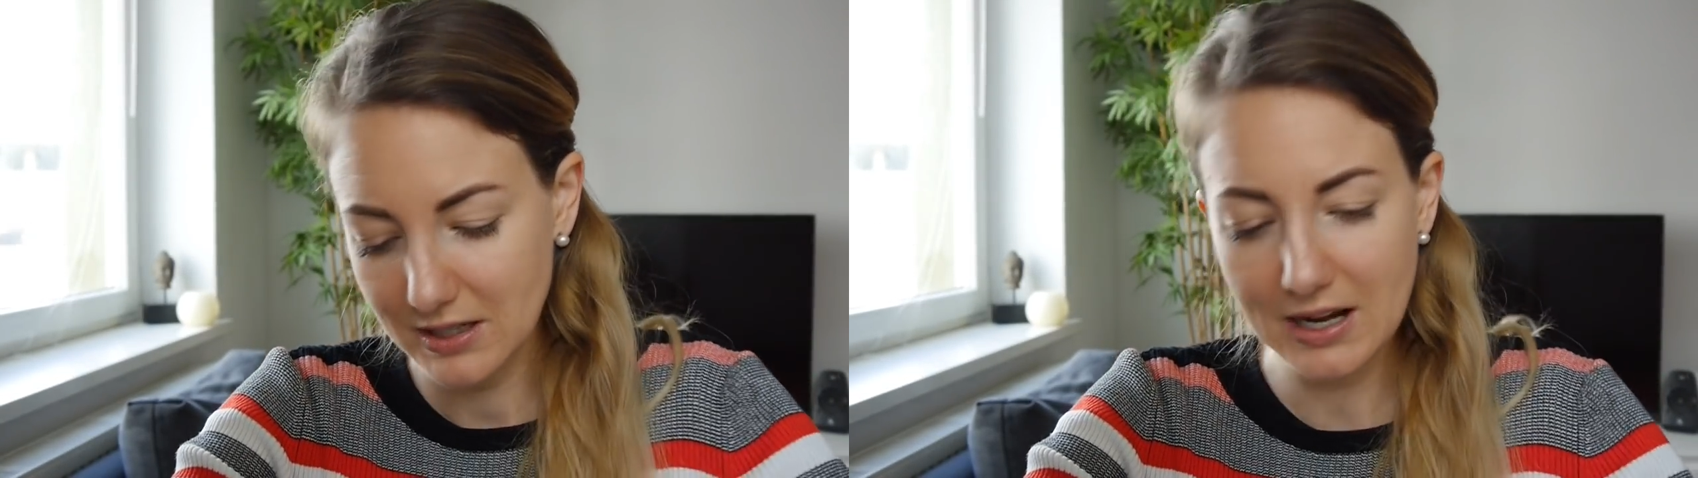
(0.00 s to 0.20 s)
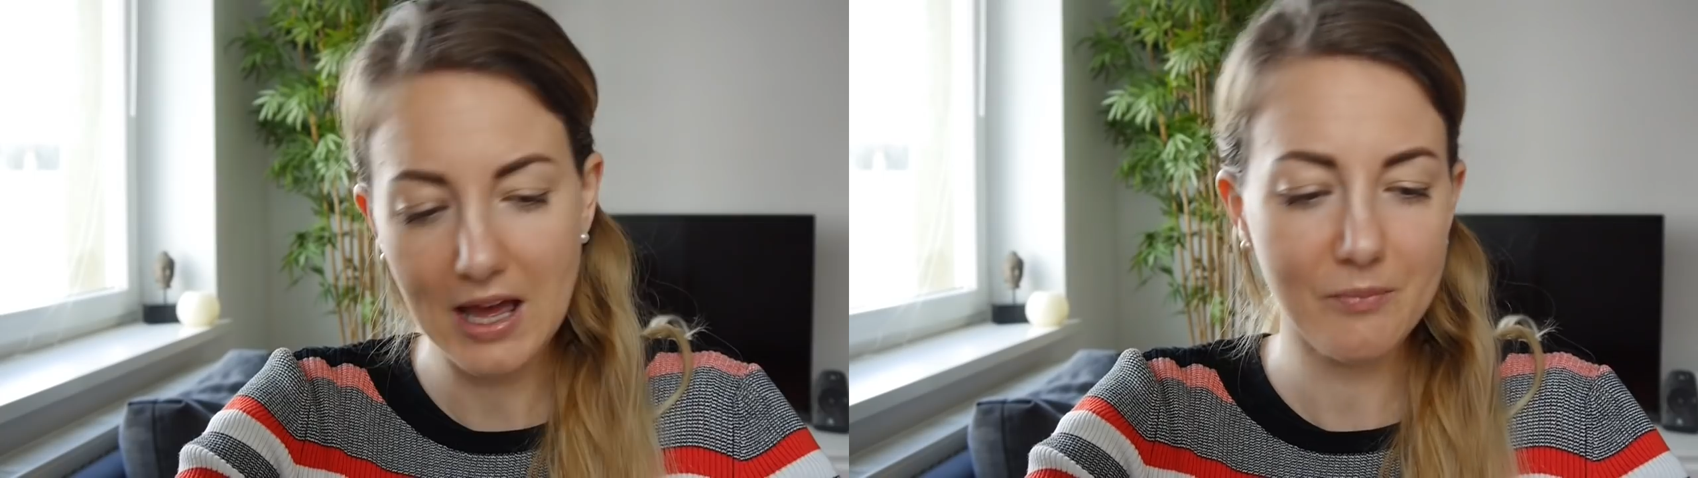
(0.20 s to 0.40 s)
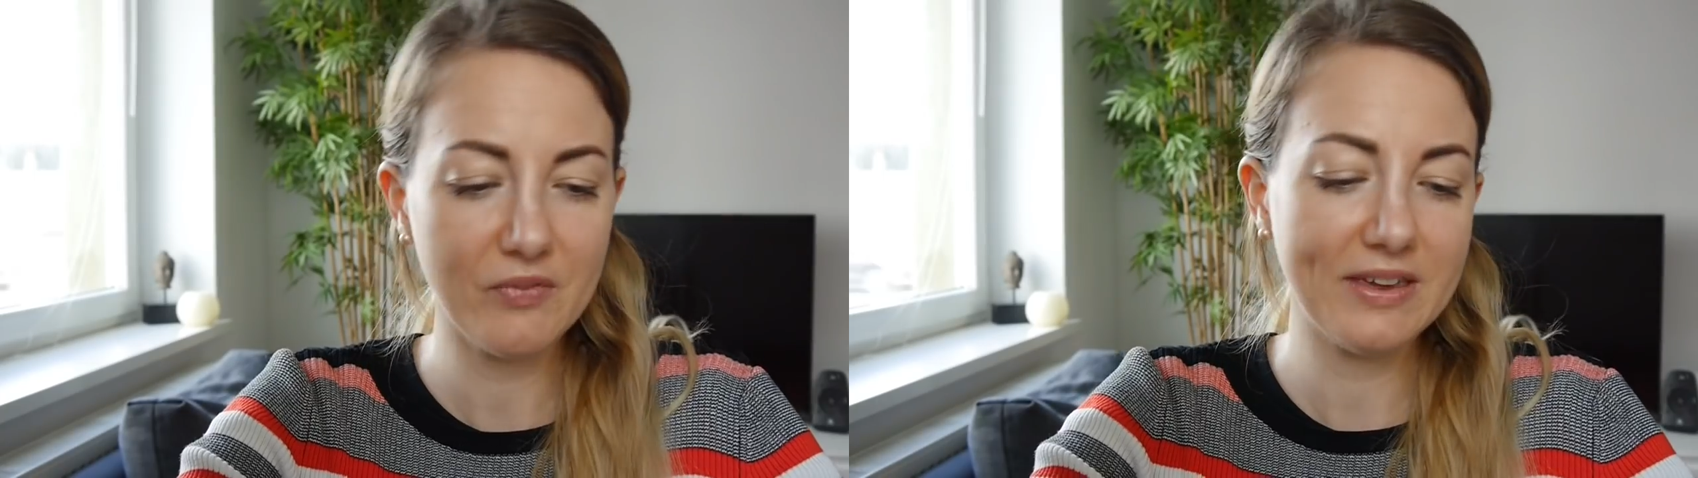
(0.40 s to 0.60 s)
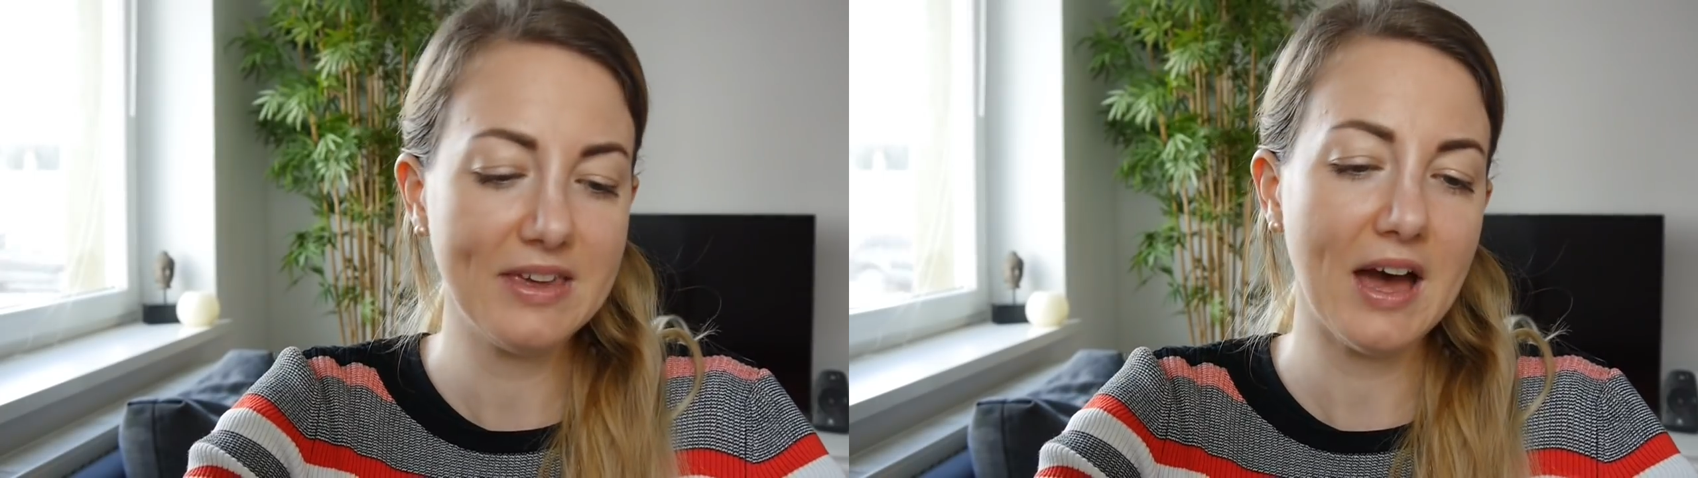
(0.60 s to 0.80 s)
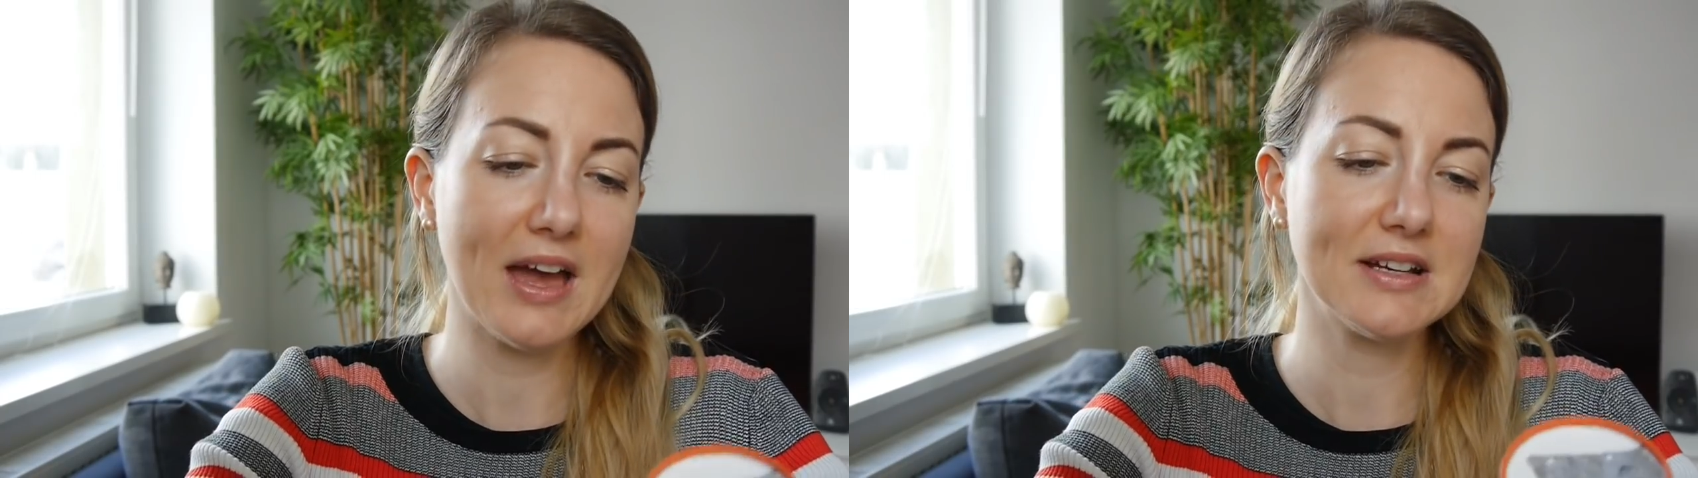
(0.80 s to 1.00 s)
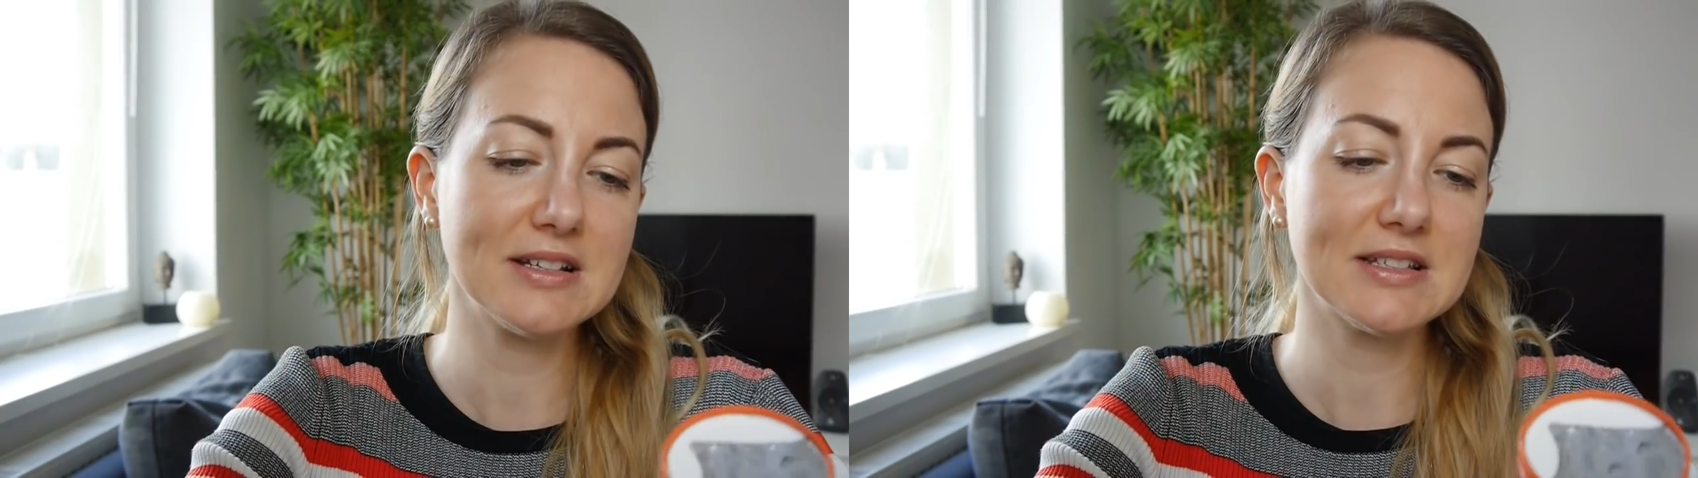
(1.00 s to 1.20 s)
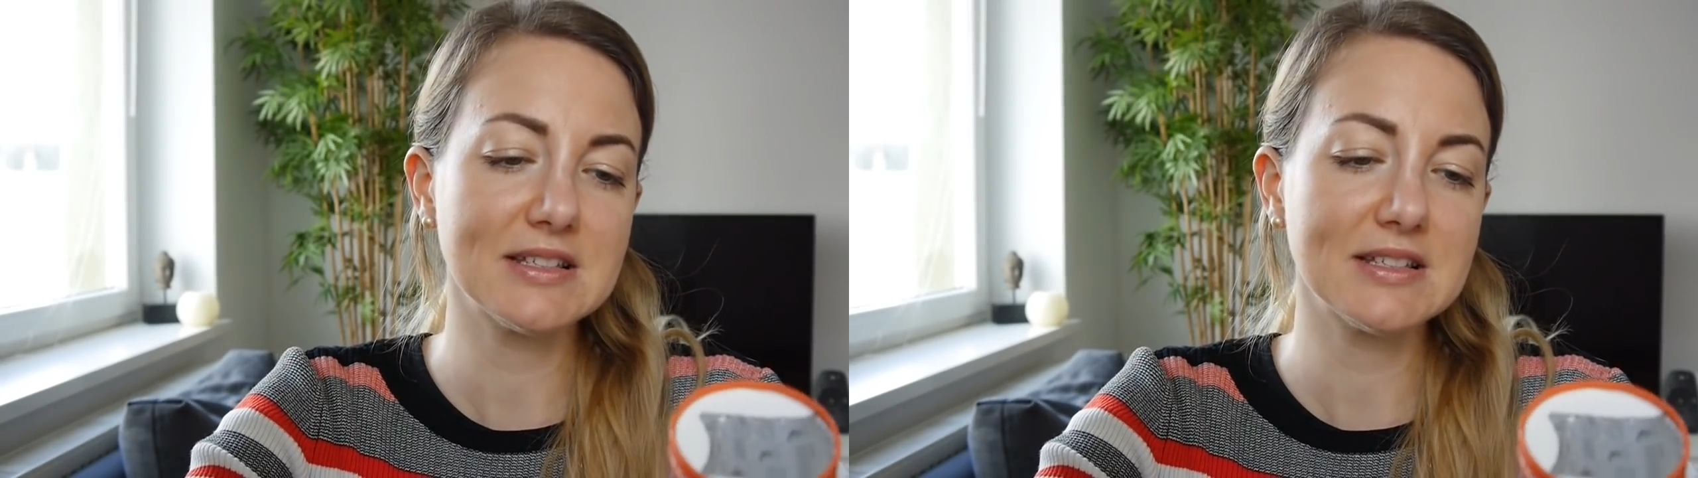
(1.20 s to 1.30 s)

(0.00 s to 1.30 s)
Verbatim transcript: Dann haben wir hier ein